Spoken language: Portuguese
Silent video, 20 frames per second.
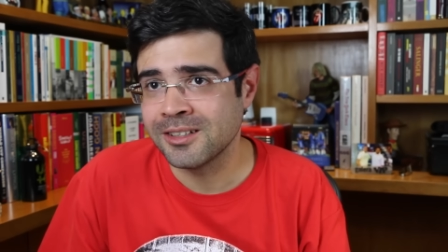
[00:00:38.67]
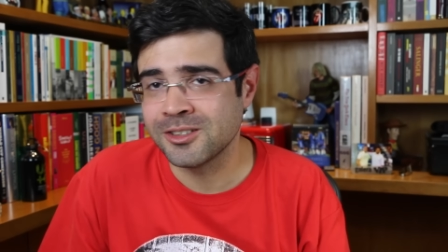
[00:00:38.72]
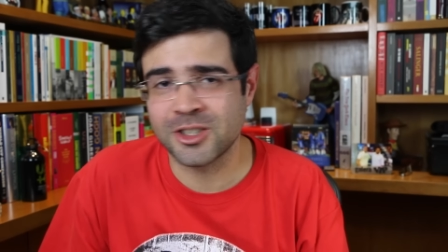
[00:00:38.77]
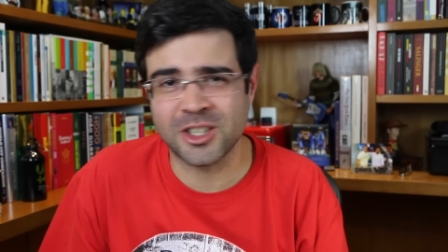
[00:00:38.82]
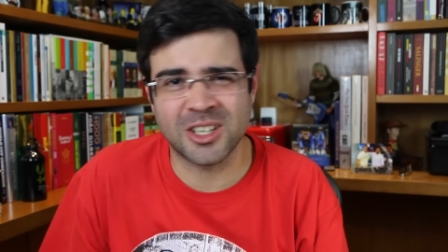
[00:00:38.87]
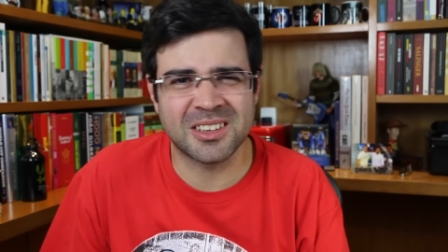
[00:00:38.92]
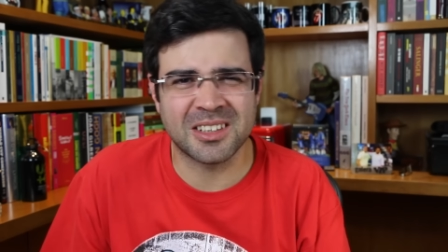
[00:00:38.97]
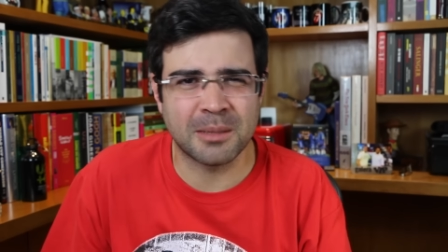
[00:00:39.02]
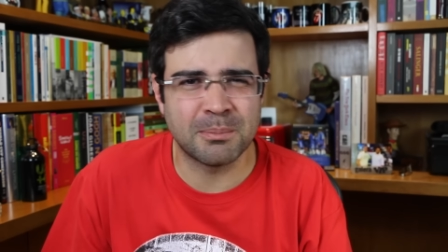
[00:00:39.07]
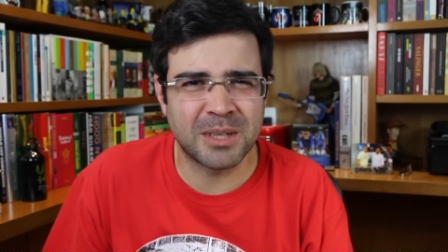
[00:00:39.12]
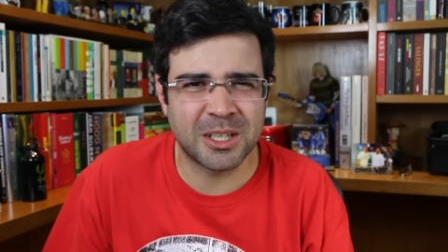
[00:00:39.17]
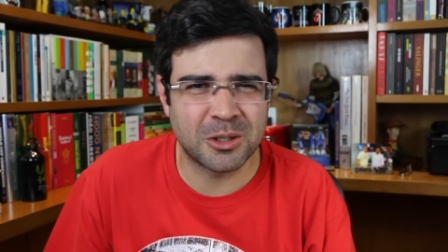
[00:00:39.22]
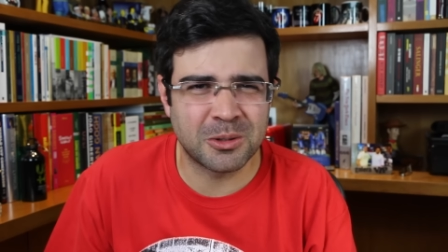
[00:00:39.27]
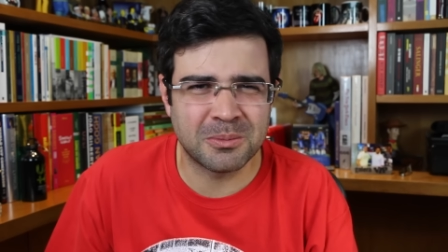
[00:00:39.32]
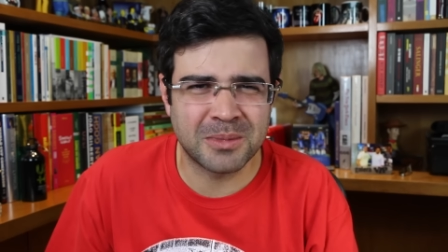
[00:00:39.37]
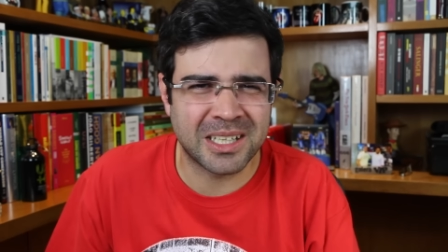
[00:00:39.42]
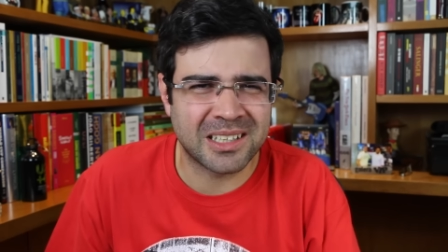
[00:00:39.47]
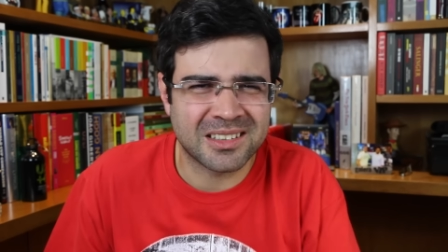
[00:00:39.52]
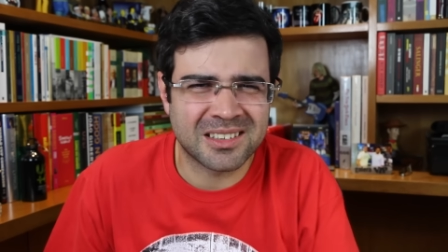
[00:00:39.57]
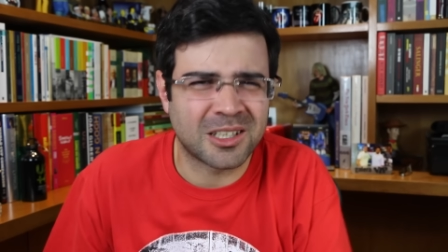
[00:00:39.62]
Tinha também
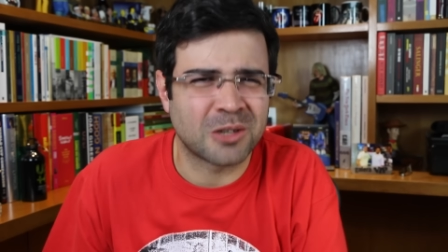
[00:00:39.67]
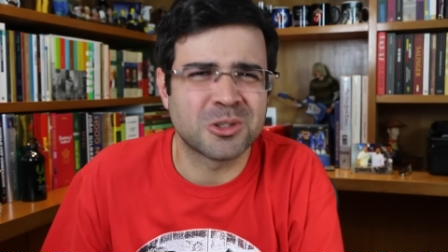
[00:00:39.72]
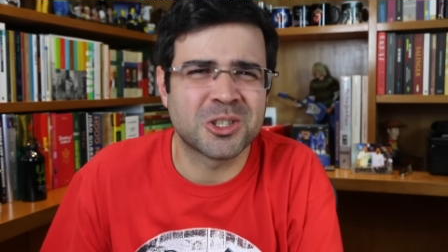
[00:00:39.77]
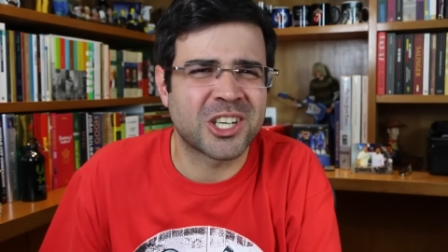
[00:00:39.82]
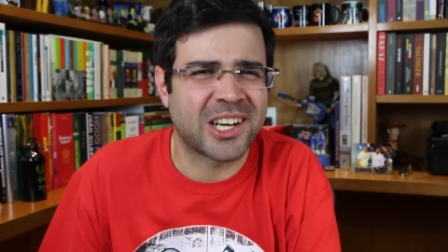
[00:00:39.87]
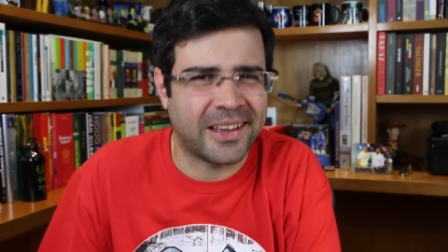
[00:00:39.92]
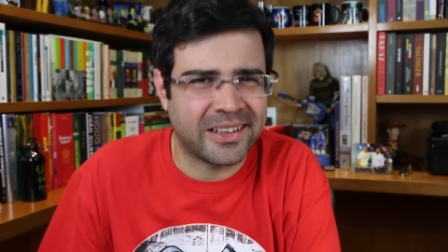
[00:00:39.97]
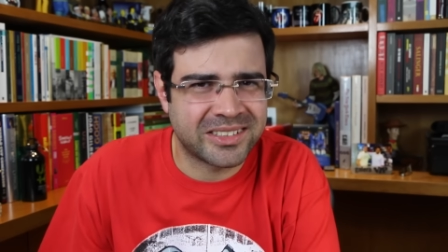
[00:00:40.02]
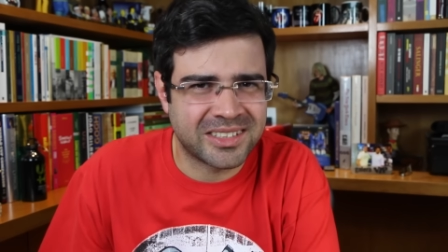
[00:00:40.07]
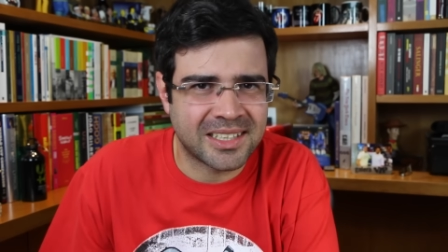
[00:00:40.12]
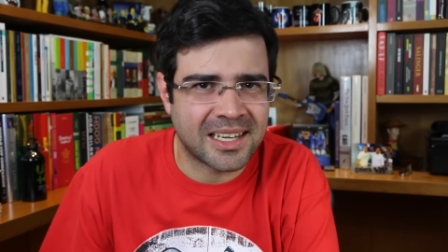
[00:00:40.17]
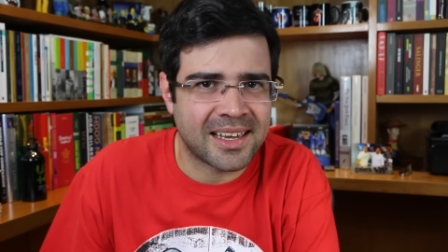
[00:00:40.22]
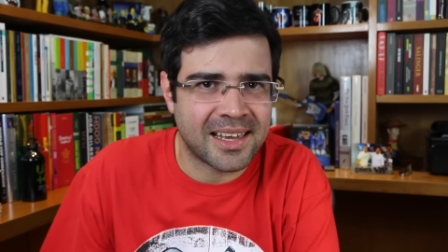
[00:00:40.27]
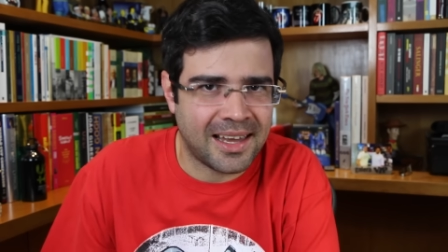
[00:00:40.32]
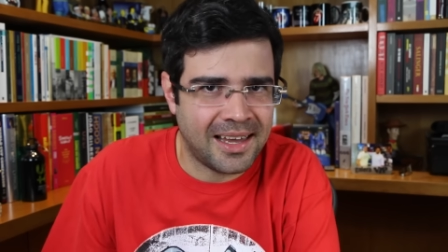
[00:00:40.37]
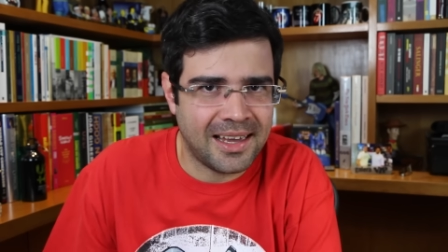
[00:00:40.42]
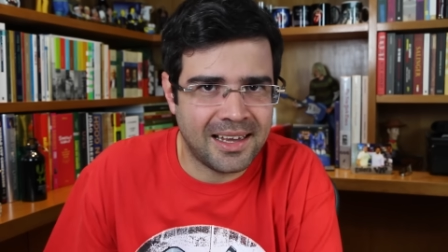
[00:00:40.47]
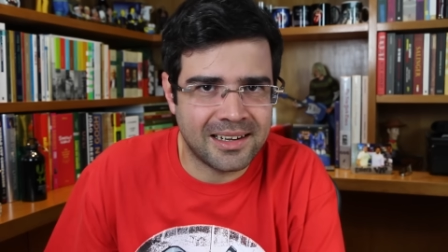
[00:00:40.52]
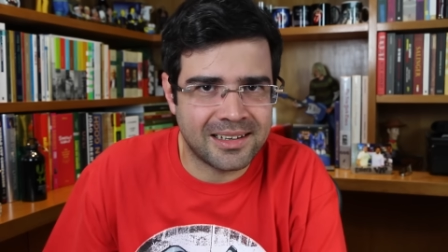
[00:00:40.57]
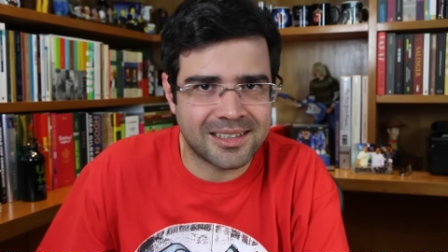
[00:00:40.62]
uma tal de Cássia
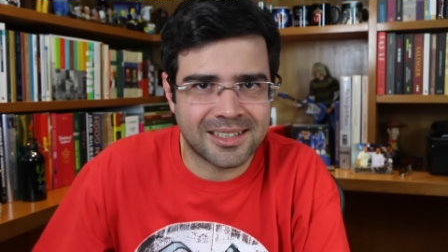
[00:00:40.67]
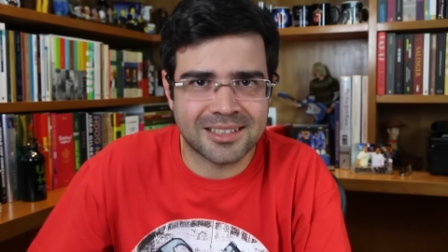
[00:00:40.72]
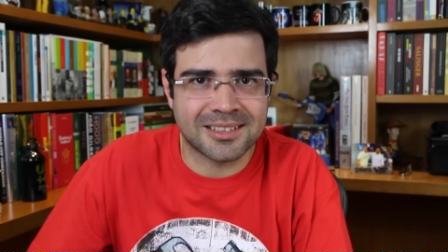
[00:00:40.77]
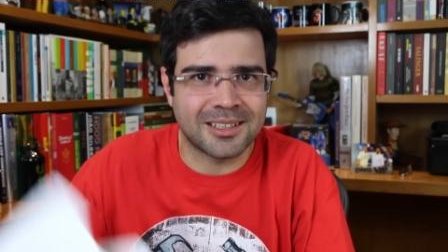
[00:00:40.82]
Heller,